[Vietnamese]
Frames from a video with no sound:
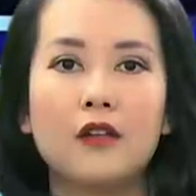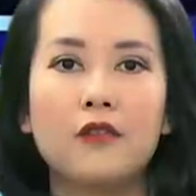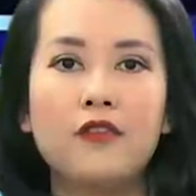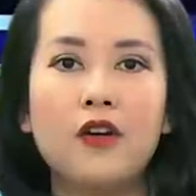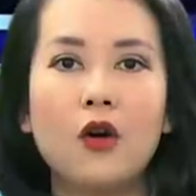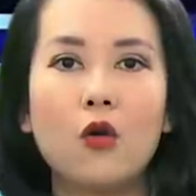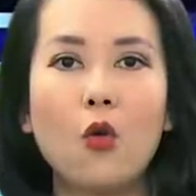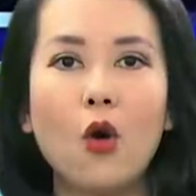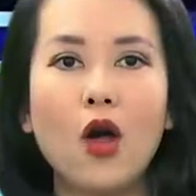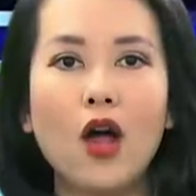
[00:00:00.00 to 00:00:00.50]

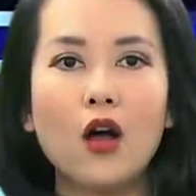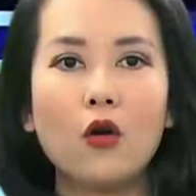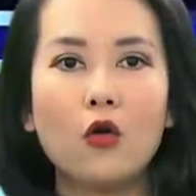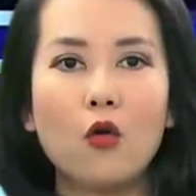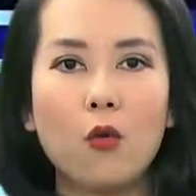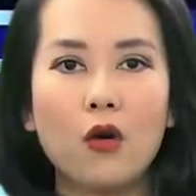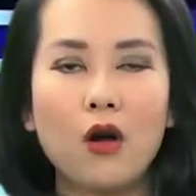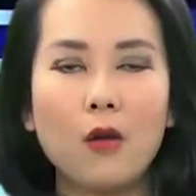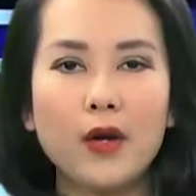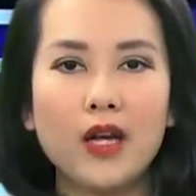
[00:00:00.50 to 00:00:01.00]
Vừa qua,
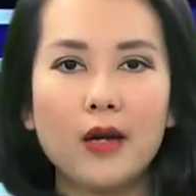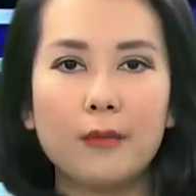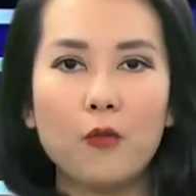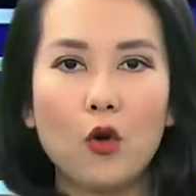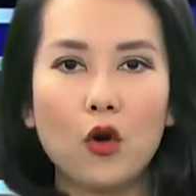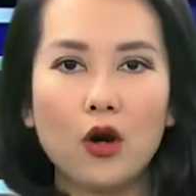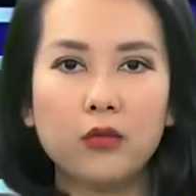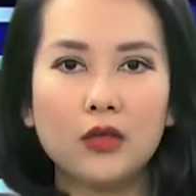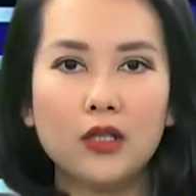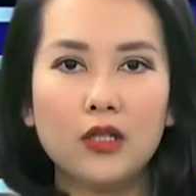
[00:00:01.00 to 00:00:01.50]
Cục Công nghiệp
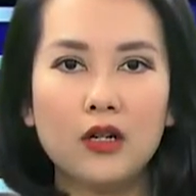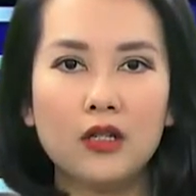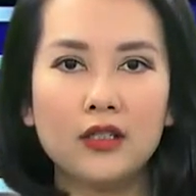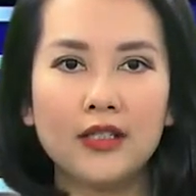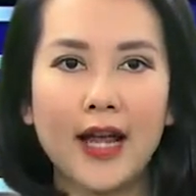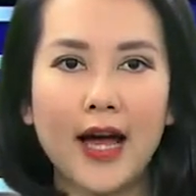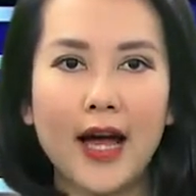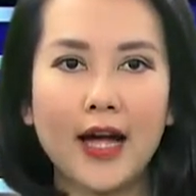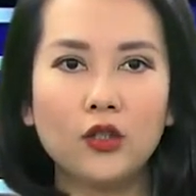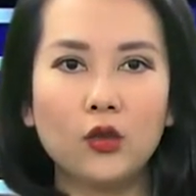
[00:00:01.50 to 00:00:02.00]
Bộ Công
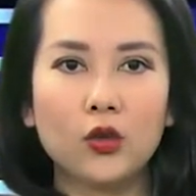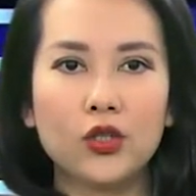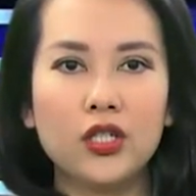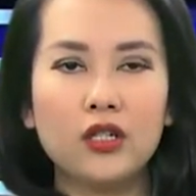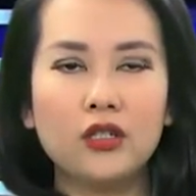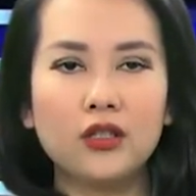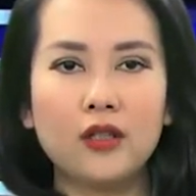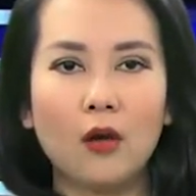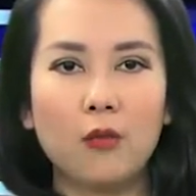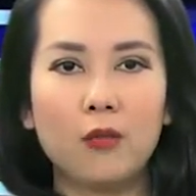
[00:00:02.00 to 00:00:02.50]
Thương đã tổ
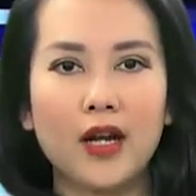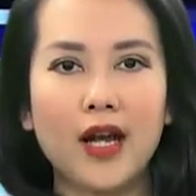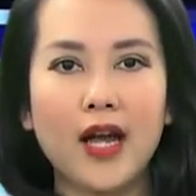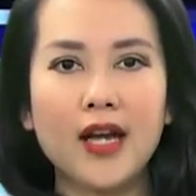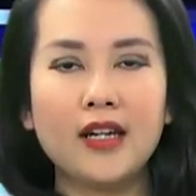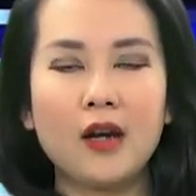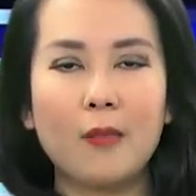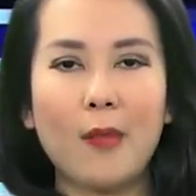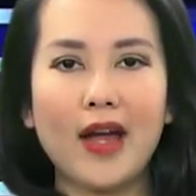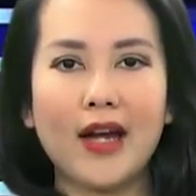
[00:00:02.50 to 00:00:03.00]
chức tổng
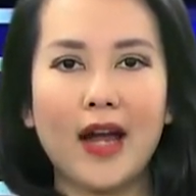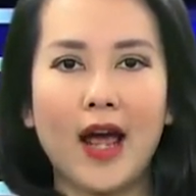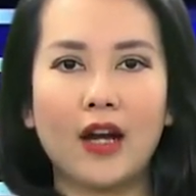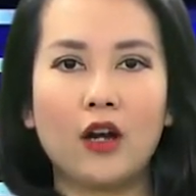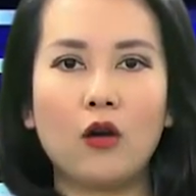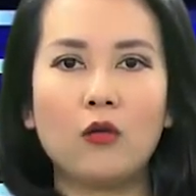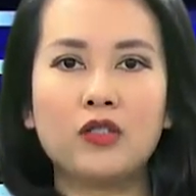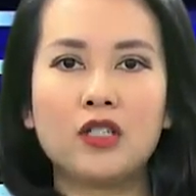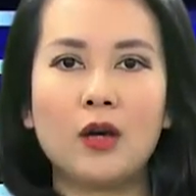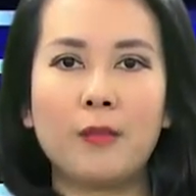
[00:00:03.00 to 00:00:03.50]
kết năm
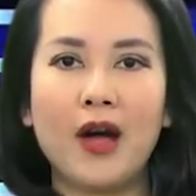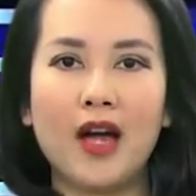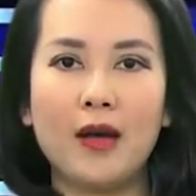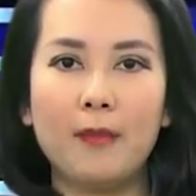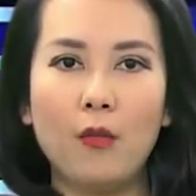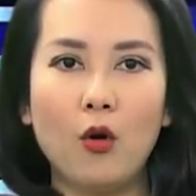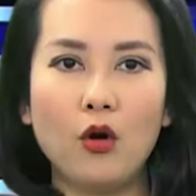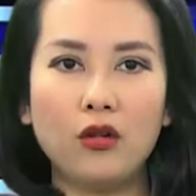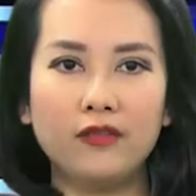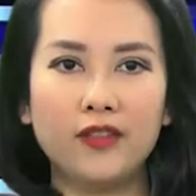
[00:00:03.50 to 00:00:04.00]

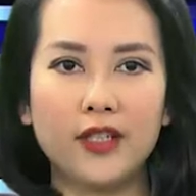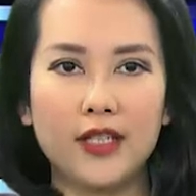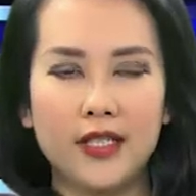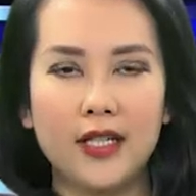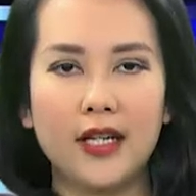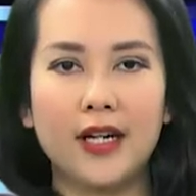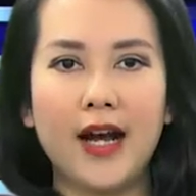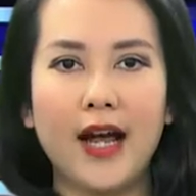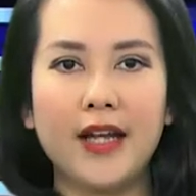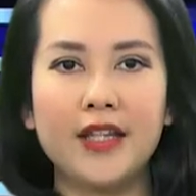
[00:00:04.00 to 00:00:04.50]
2021 và
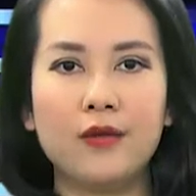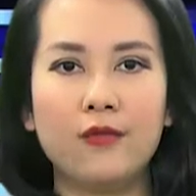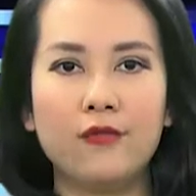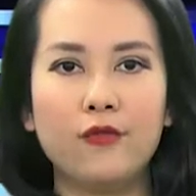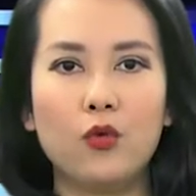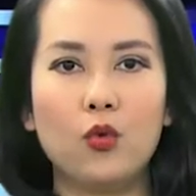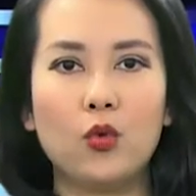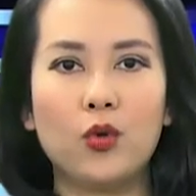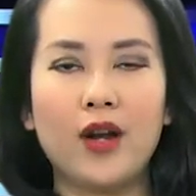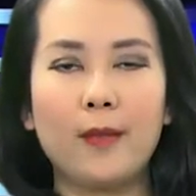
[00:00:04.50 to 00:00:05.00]
triển khai nhiệm
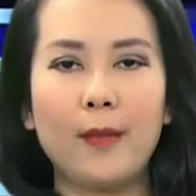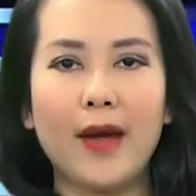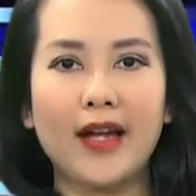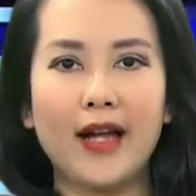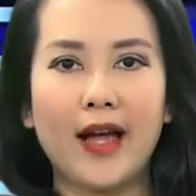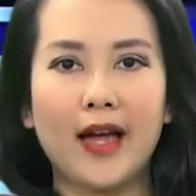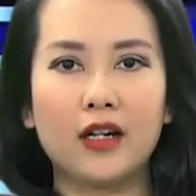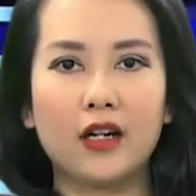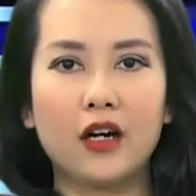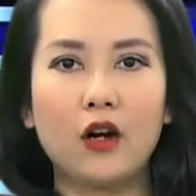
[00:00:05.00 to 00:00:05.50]
vụ năm
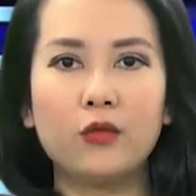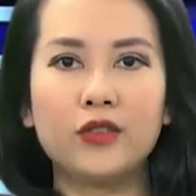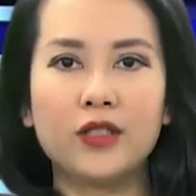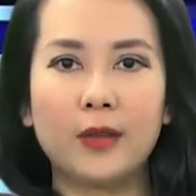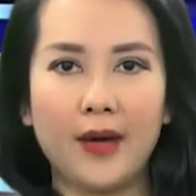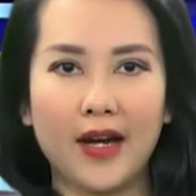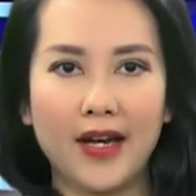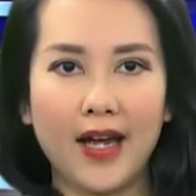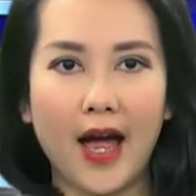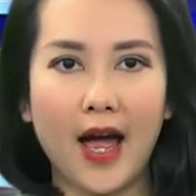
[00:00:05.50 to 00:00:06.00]

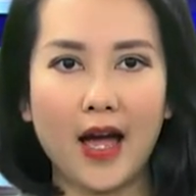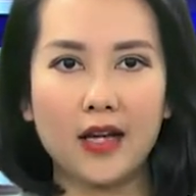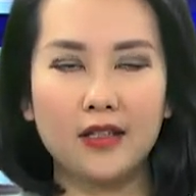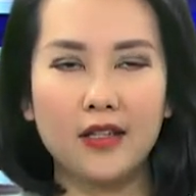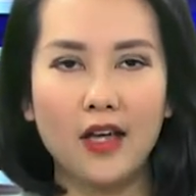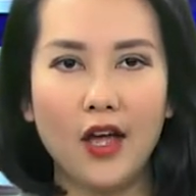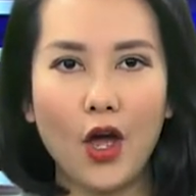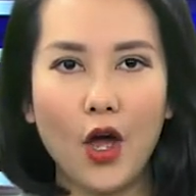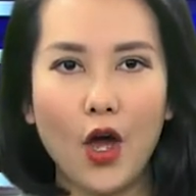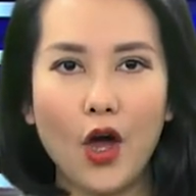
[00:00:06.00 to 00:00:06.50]

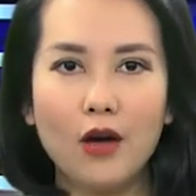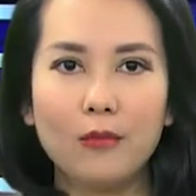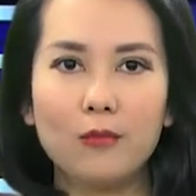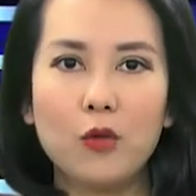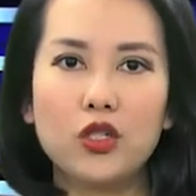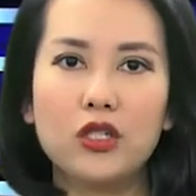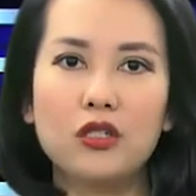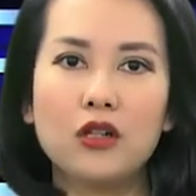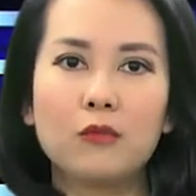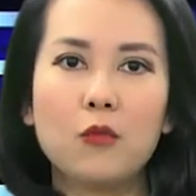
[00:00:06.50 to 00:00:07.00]
2022.
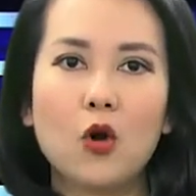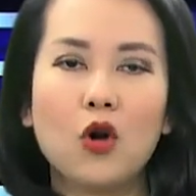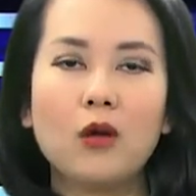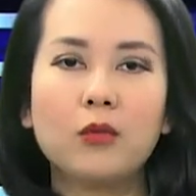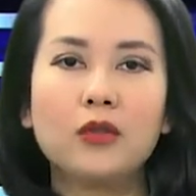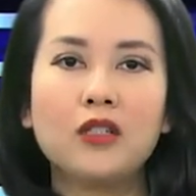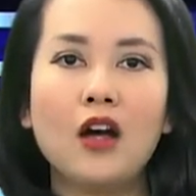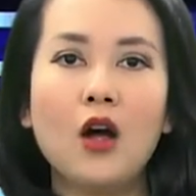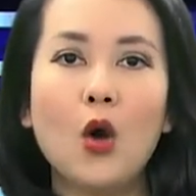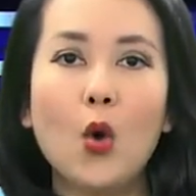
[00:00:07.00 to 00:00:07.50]
Bộ trưởng Bộ
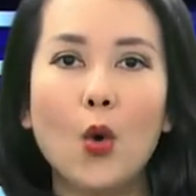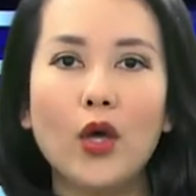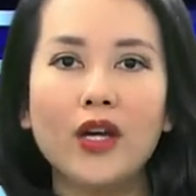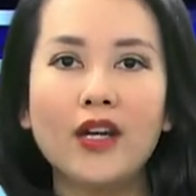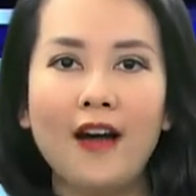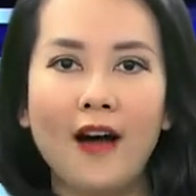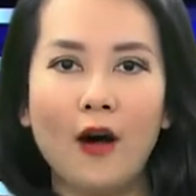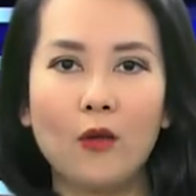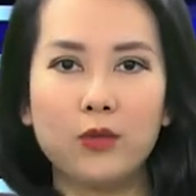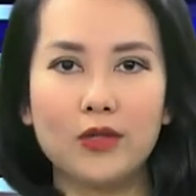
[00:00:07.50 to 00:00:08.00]
Công Thương
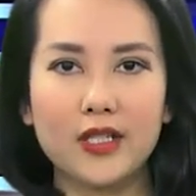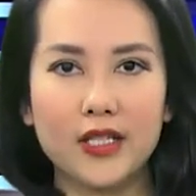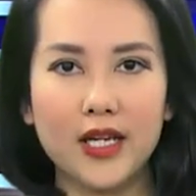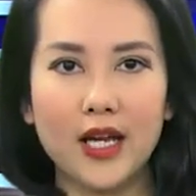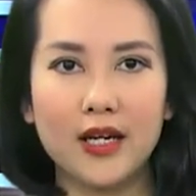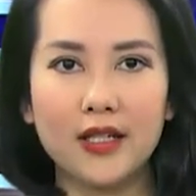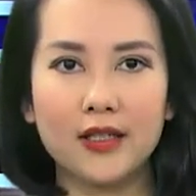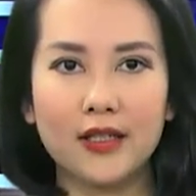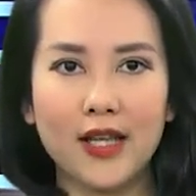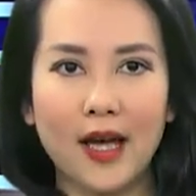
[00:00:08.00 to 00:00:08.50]
Nguyễn Hồng
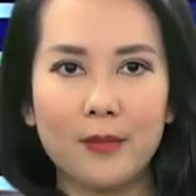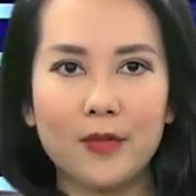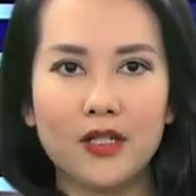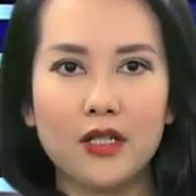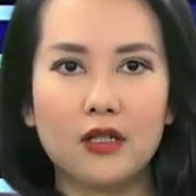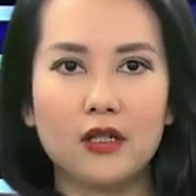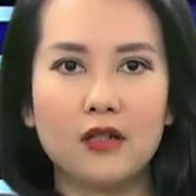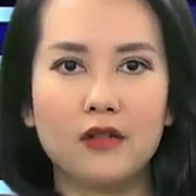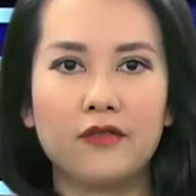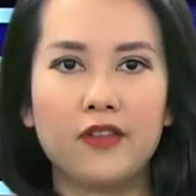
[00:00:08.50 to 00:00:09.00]
Diên tham
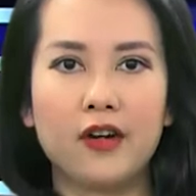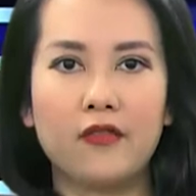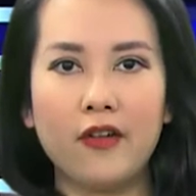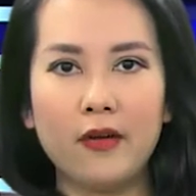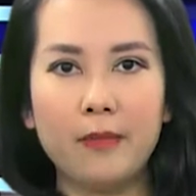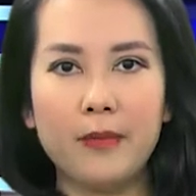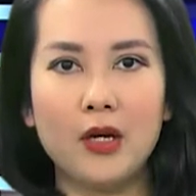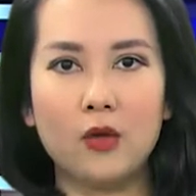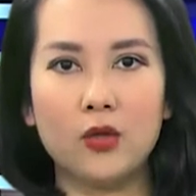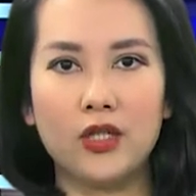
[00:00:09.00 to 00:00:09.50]
dự và
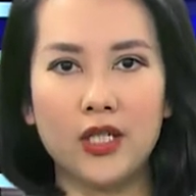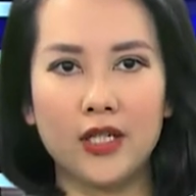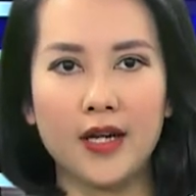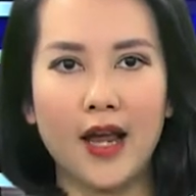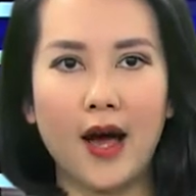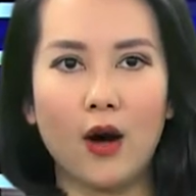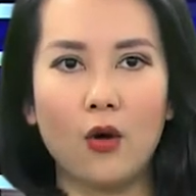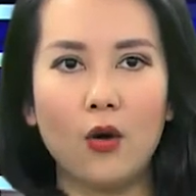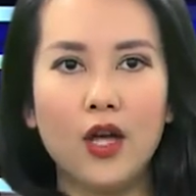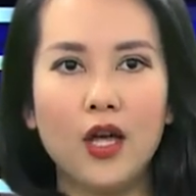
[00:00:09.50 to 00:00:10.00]
phát biểu chỉ
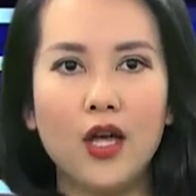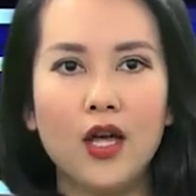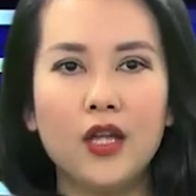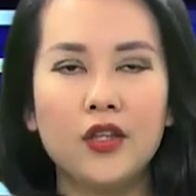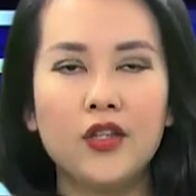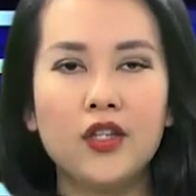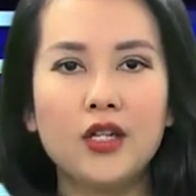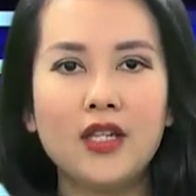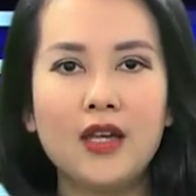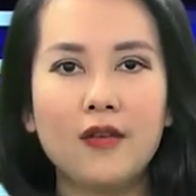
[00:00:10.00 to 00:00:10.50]
đạo
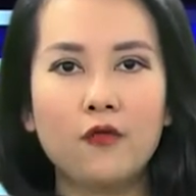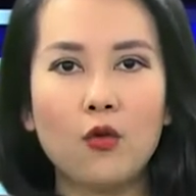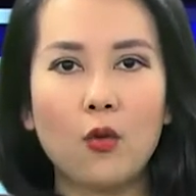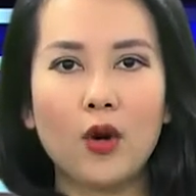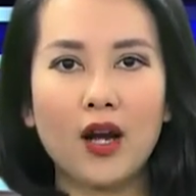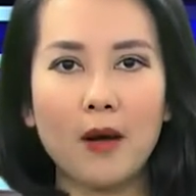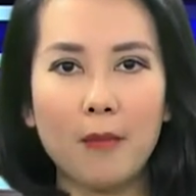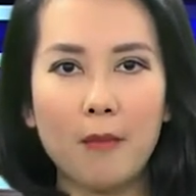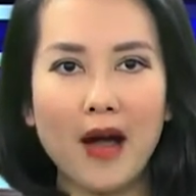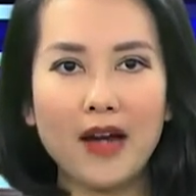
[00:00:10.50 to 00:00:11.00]
những nhiệm vụ
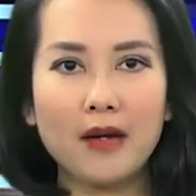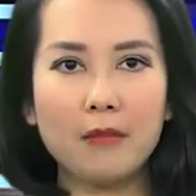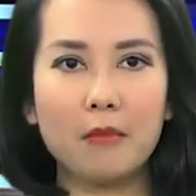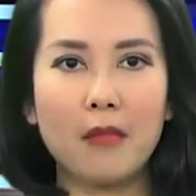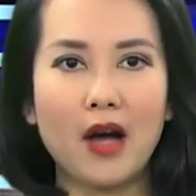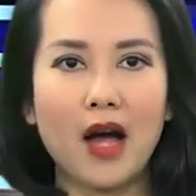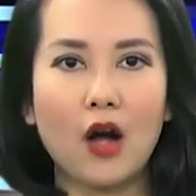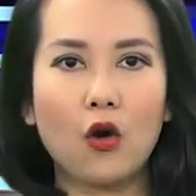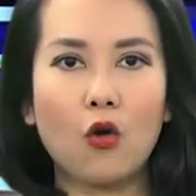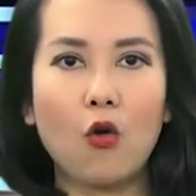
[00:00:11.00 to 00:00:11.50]
cấp bách
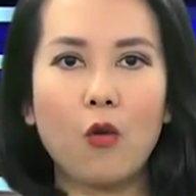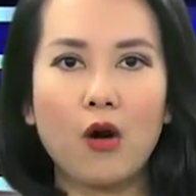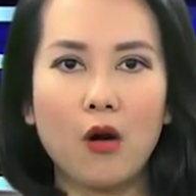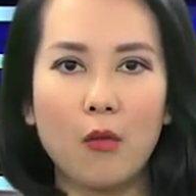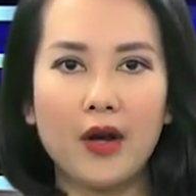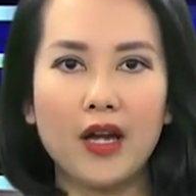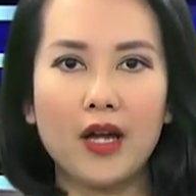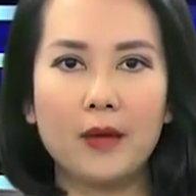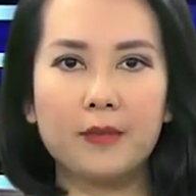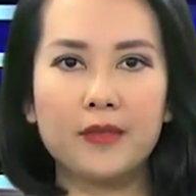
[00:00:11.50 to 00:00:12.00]
mà Cục
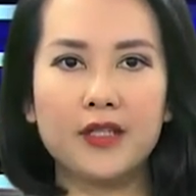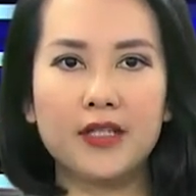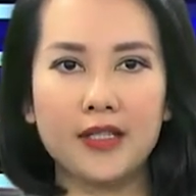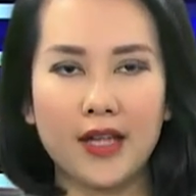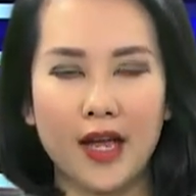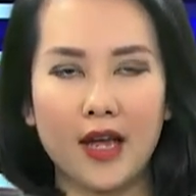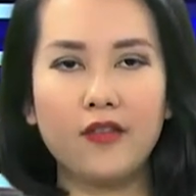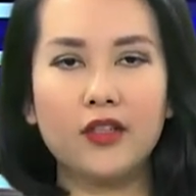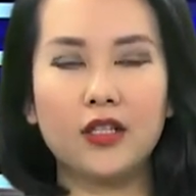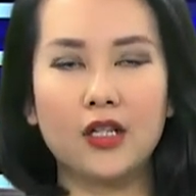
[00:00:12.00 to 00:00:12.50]
Công nghiệp
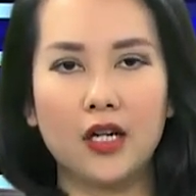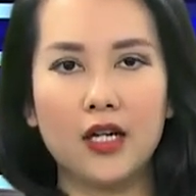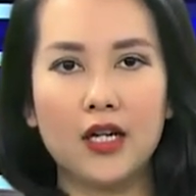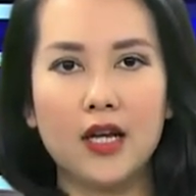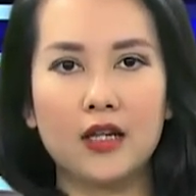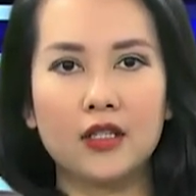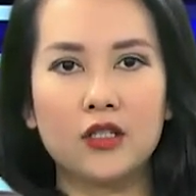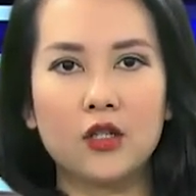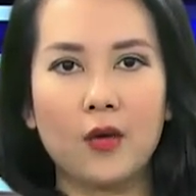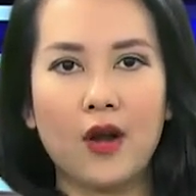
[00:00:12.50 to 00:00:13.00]
sẽ phải thực
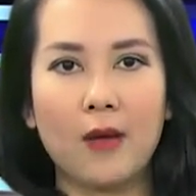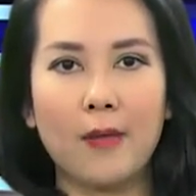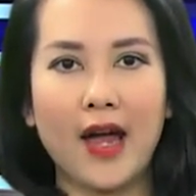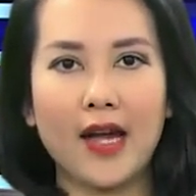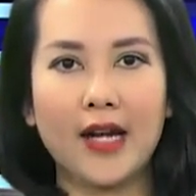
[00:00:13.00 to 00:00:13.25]
hiện trong năm